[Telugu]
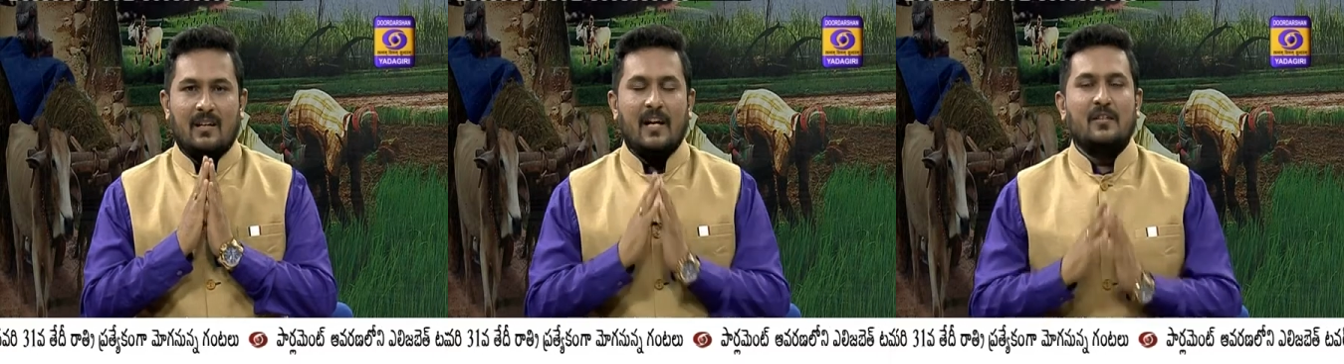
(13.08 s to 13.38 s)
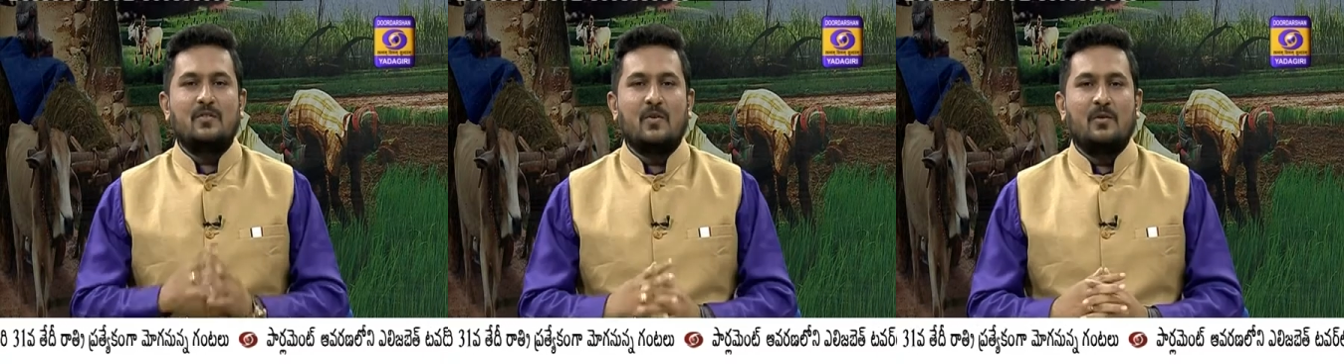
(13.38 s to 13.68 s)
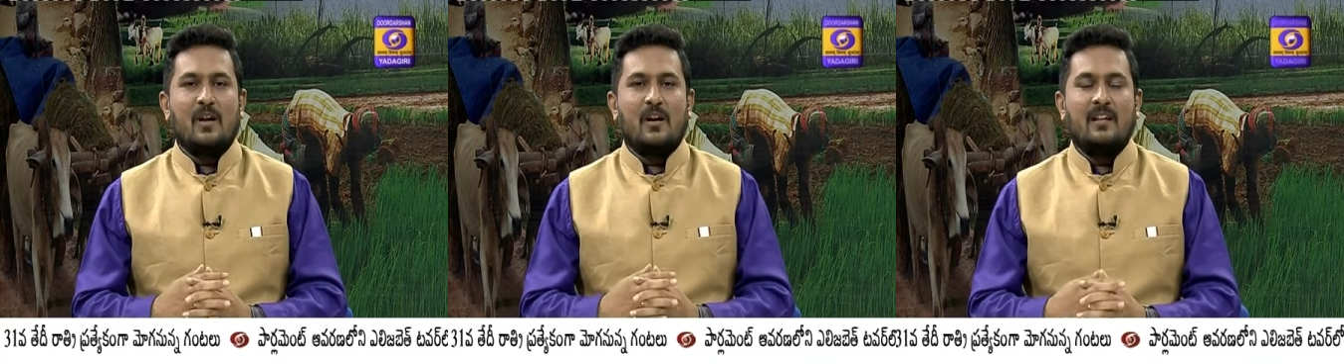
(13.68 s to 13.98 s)
రైతు
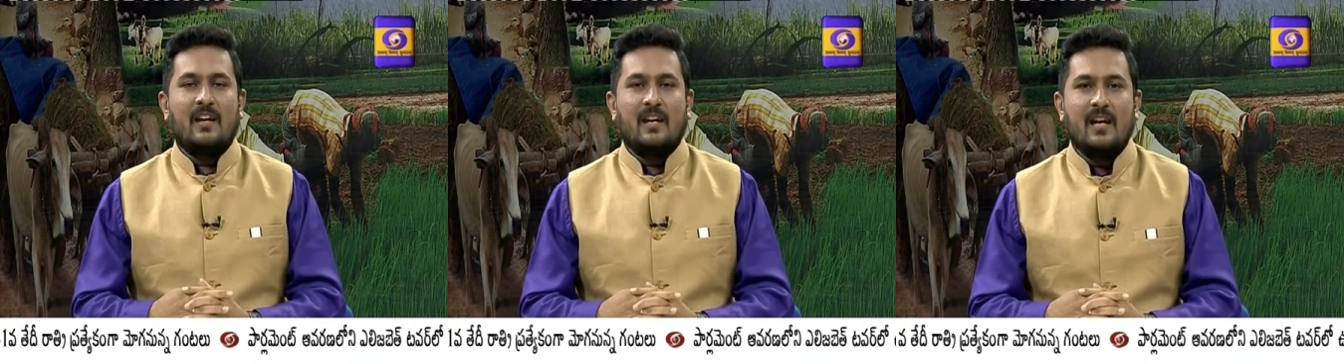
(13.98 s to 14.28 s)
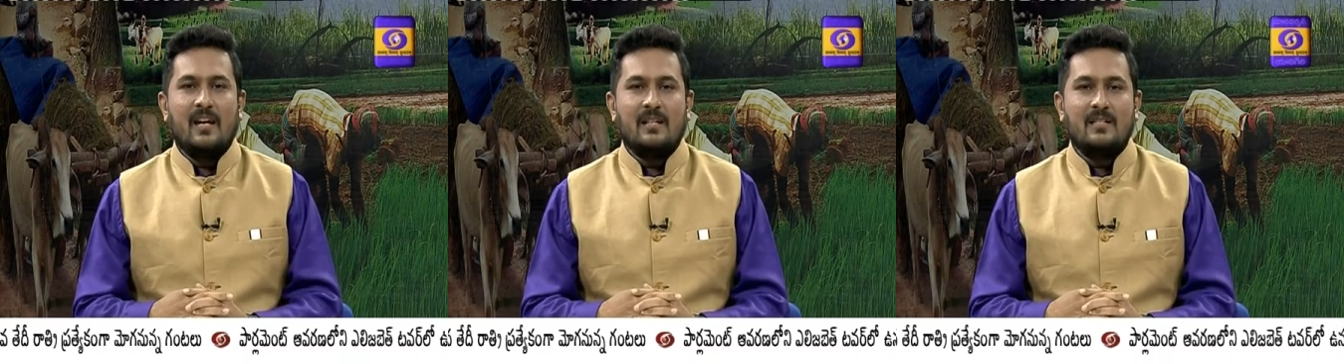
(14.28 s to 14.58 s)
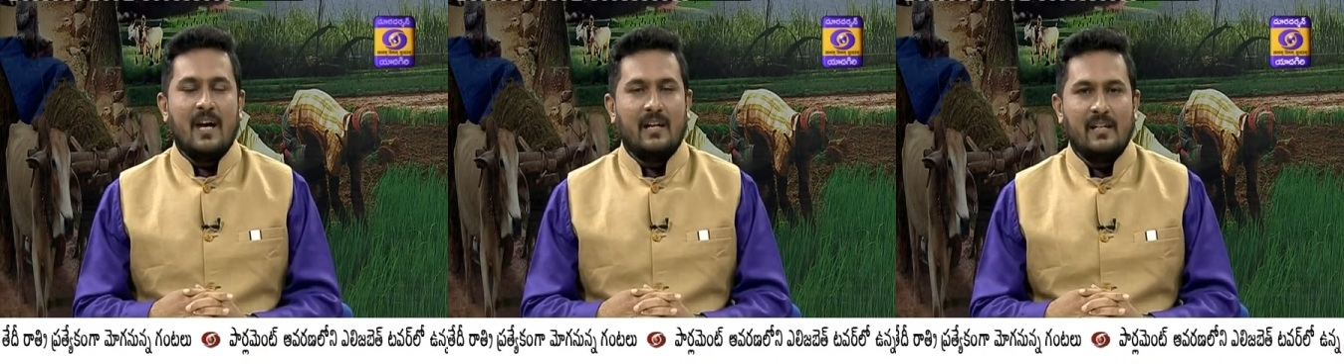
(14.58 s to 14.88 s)
సోదరులందరికీ
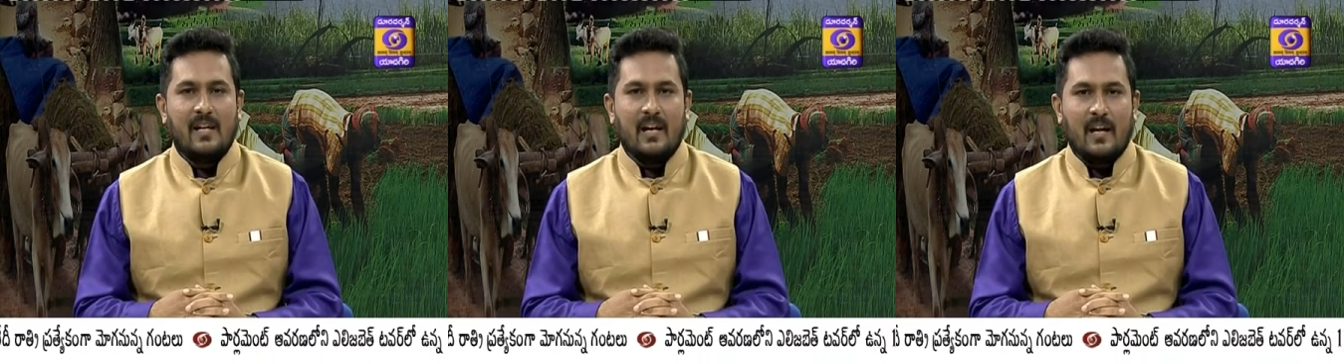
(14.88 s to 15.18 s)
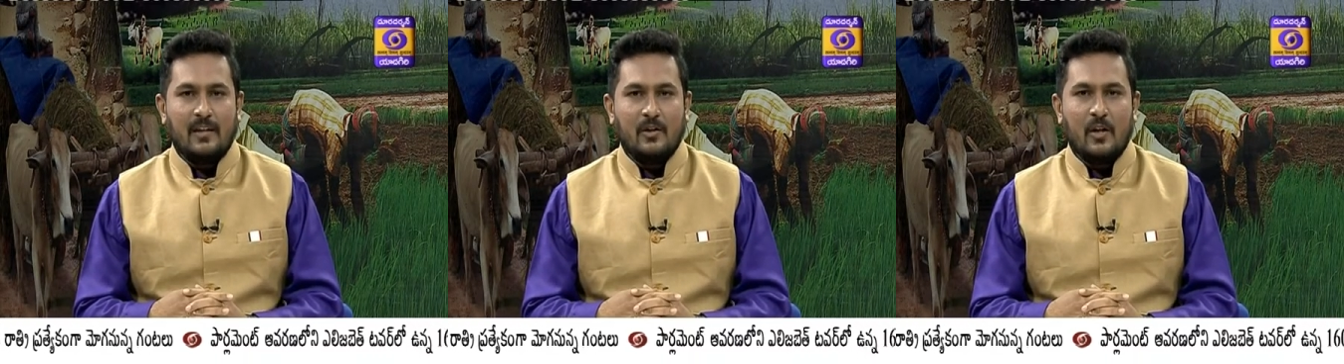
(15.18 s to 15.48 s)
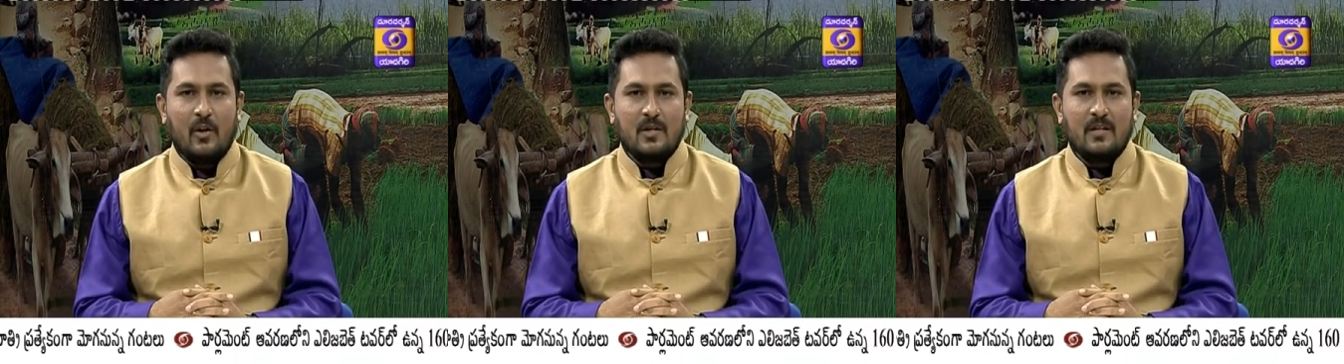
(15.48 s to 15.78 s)
జాతీయ రైతు
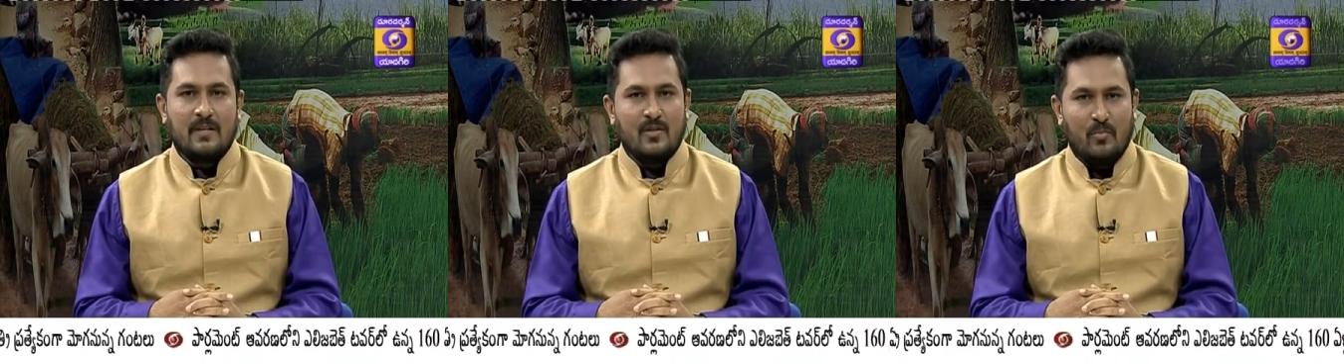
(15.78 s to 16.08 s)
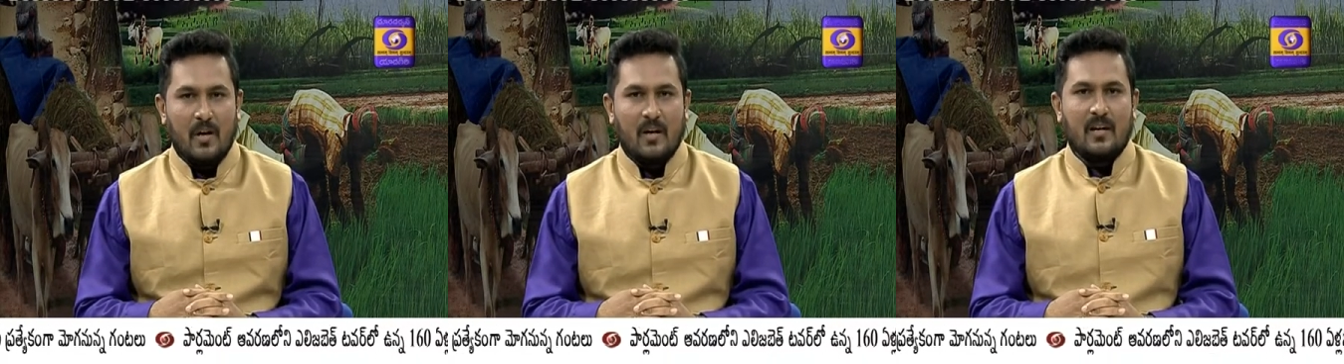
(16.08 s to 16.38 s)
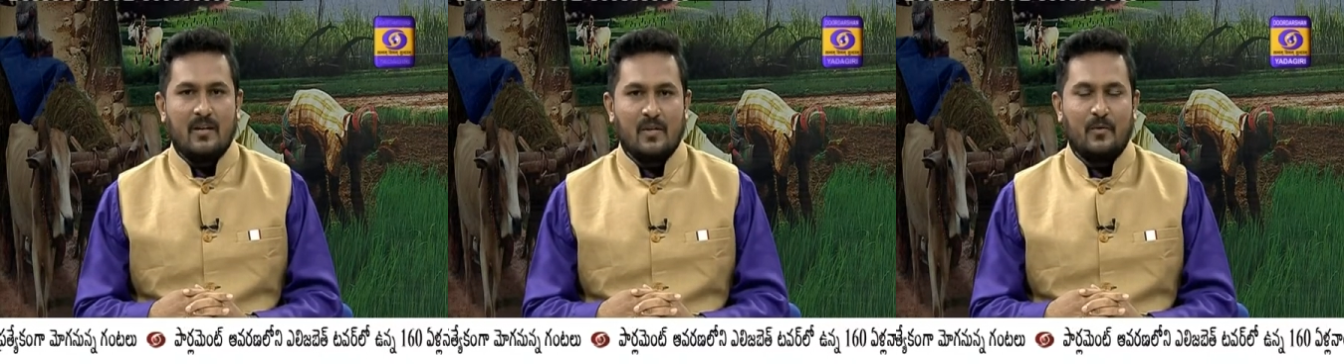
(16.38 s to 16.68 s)
దినోత్సవ
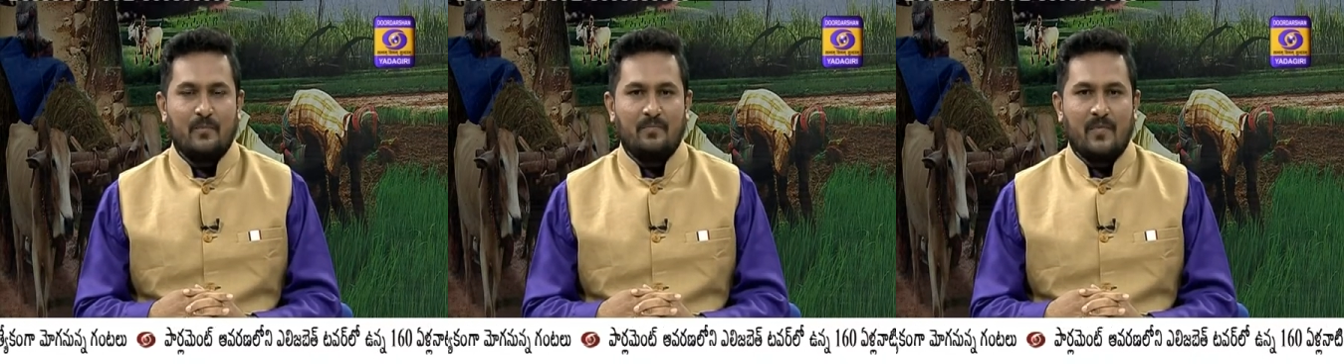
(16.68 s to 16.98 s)
శుభాకాంక్షలు